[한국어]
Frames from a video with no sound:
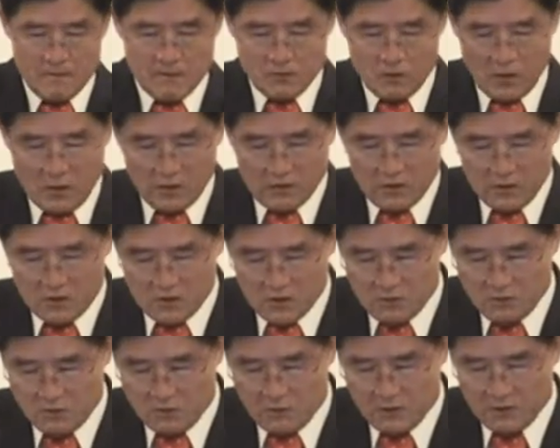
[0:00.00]

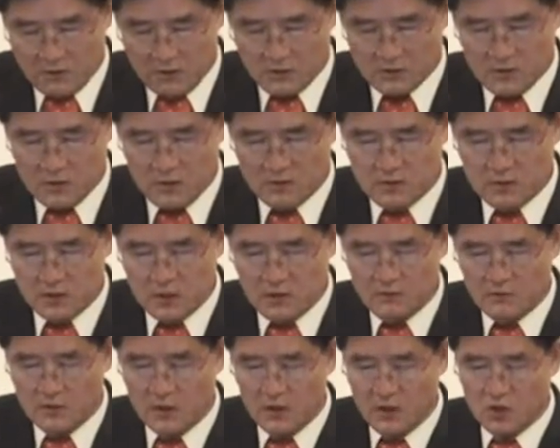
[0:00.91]
객관적으로 보면 나사렛
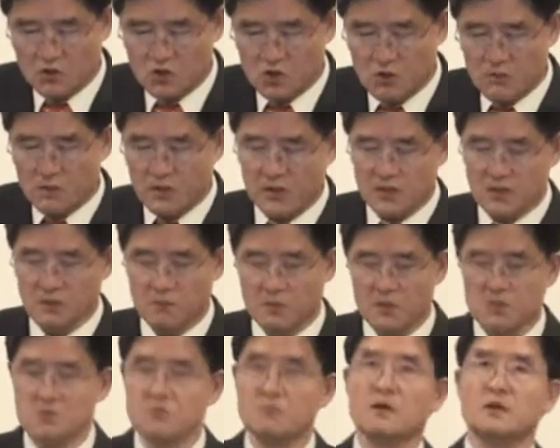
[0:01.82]
사람들이 예수님을 가장
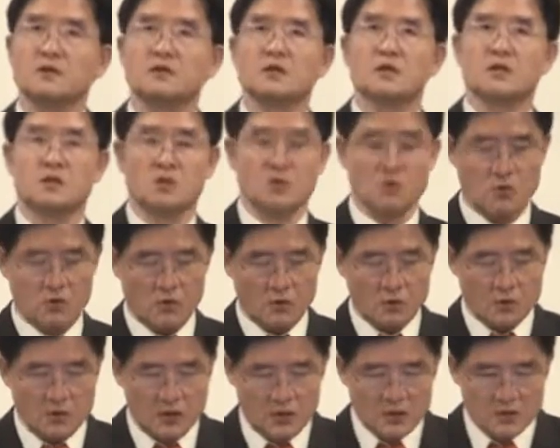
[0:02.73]
먼저 만나야
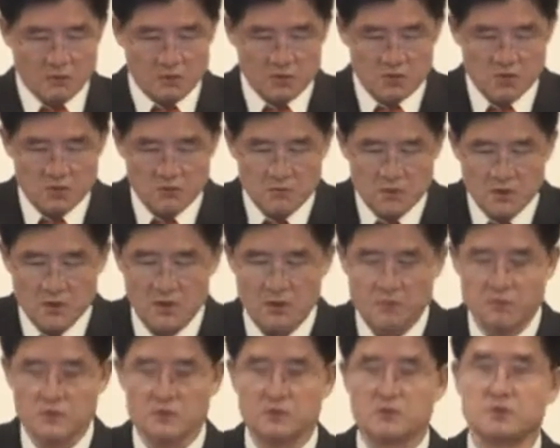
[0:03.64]
되고 가장 먼저 믿어야
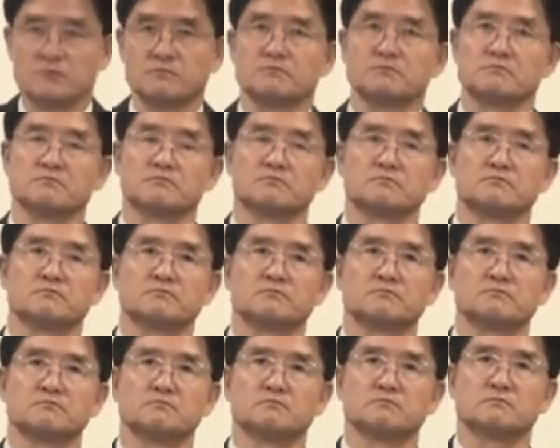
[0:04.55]
합니다.
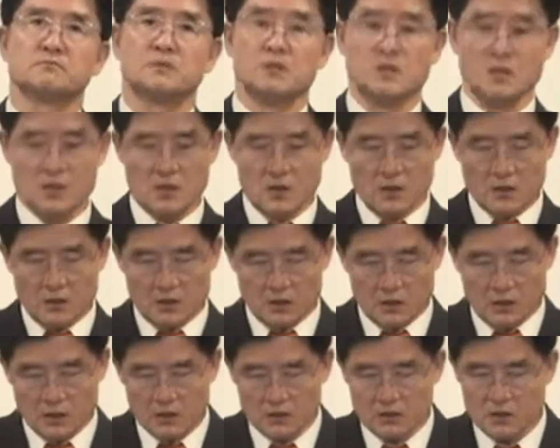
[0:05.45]

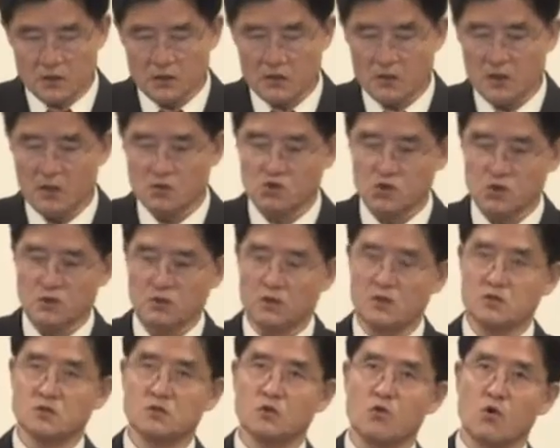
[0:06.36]
그러나 그들은
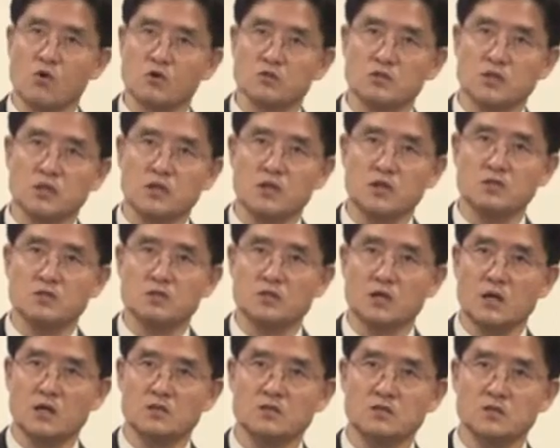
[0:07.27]
예수님께서 공생회를
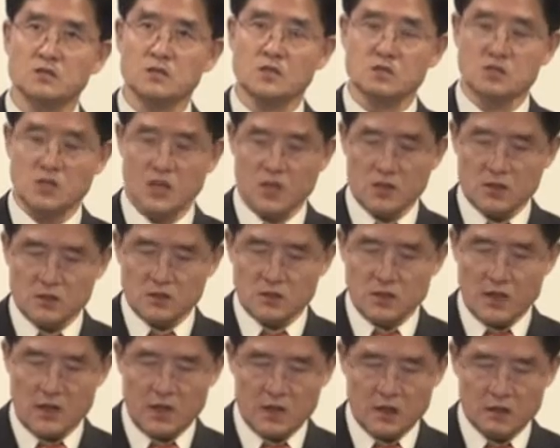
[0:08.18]
시작하시기 전에
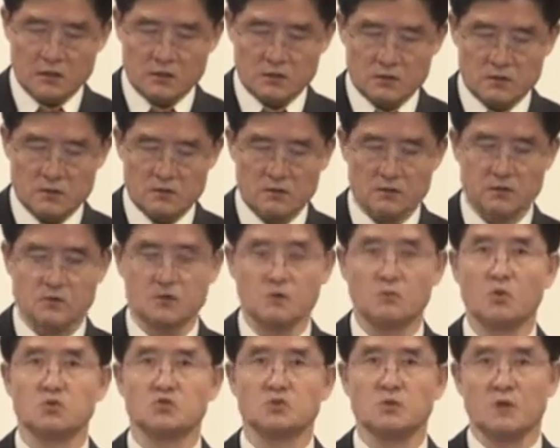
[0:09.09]
자기들이 알았던 그
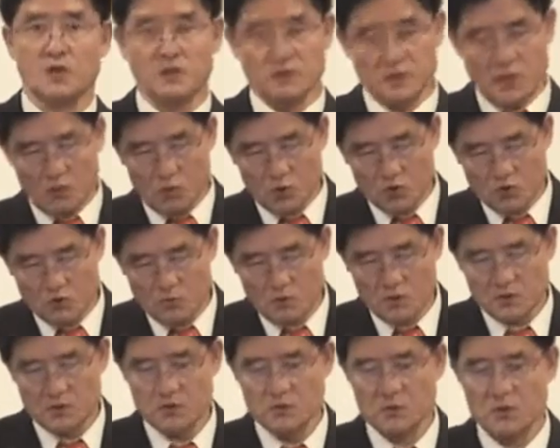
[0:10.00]
모습, 옛날
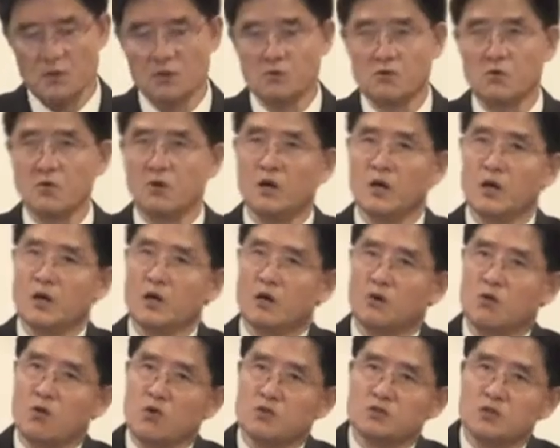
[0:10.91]
모습만 기억하고
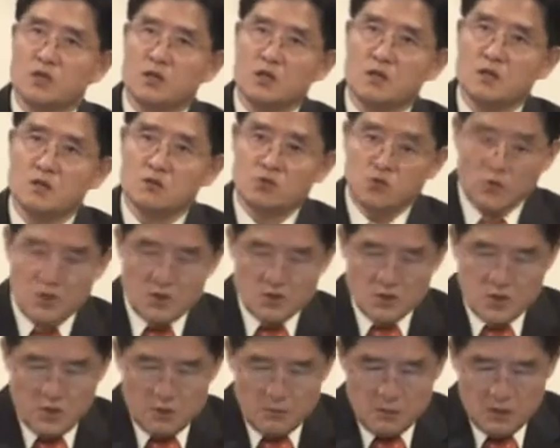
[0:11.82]
공생회를
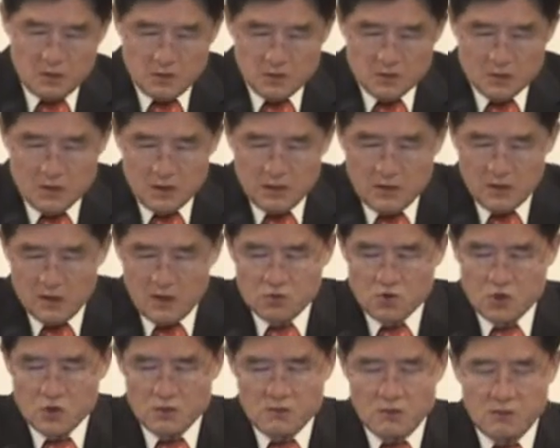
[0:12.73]
통해서 이미 드러낸
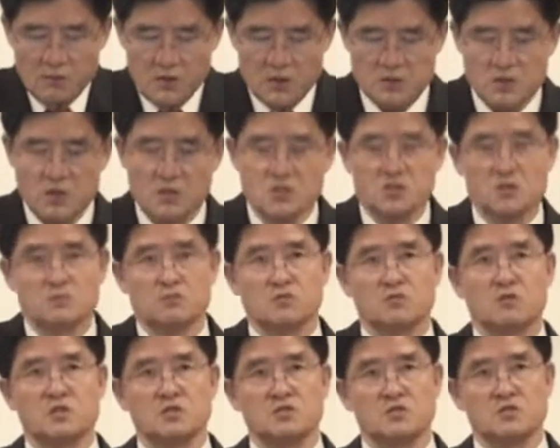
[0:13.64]
예수님의 메시아
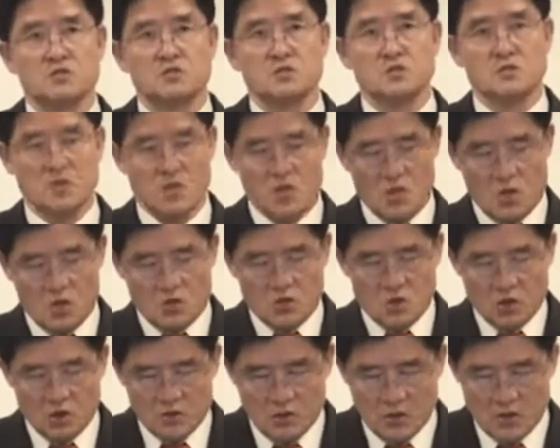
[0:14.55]
직분과 신성을
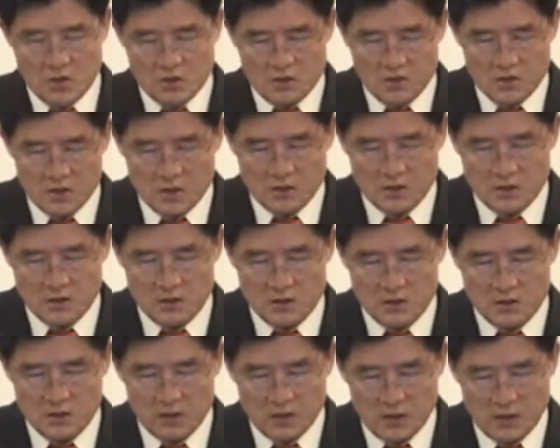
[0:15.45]
전혀 인정하지
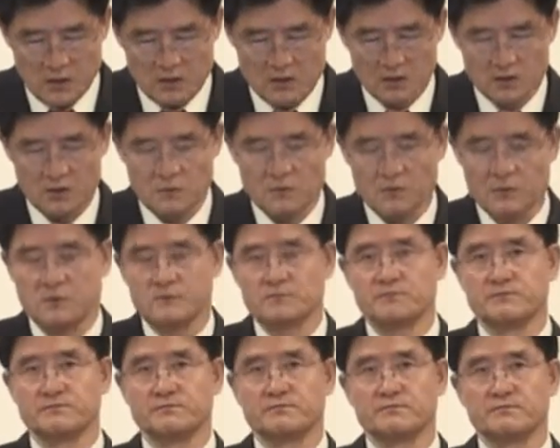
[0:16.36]
않았던 겁니다.
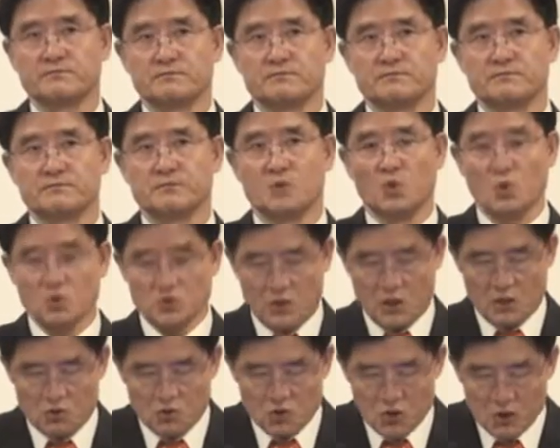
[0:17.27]

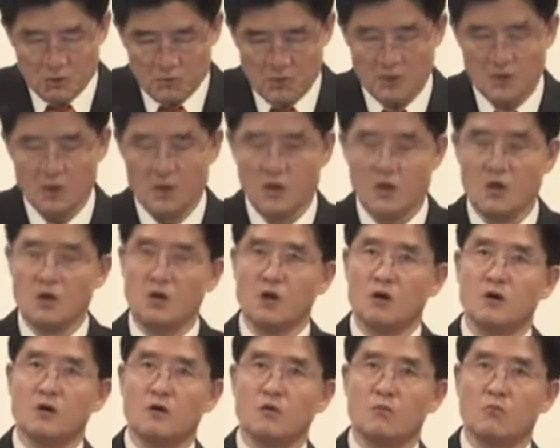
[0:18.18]
오직 예수님이
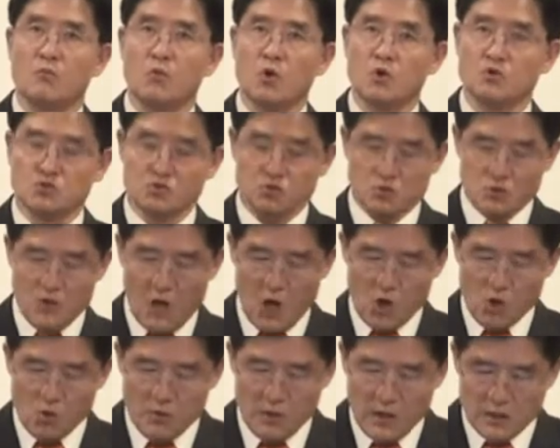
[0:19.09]
목수
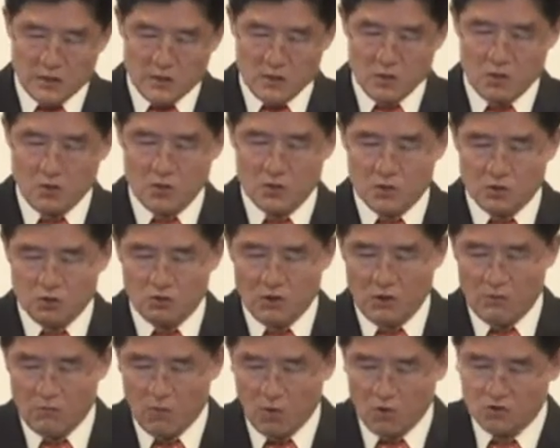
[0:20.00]
야곱의 아들이고 그
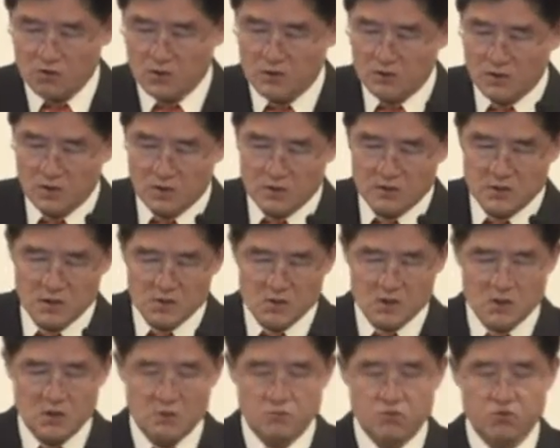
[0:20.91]
또한 목수였다는
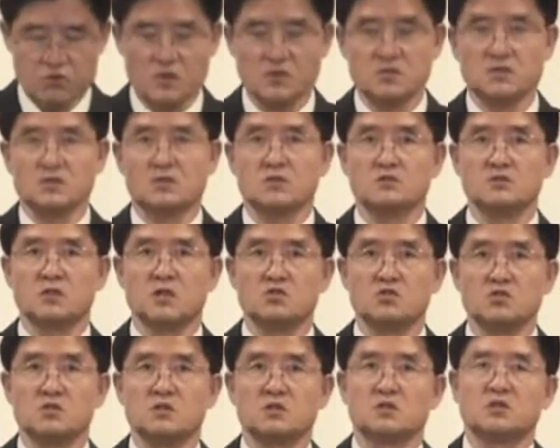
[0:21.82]
사실을 부각시켜서
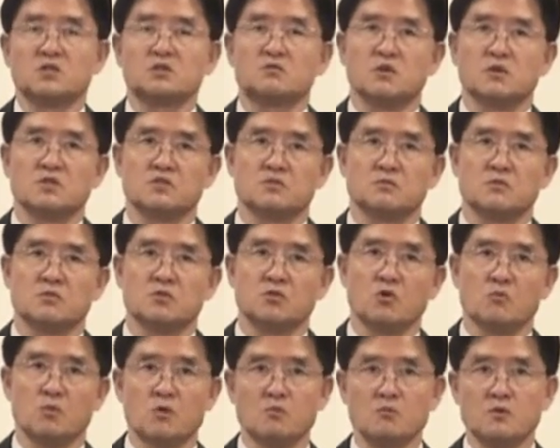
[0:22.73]
예수님 거부했습니다.
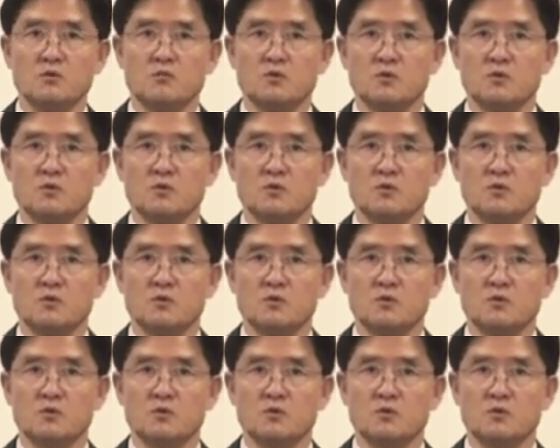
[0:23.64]
오늘 본문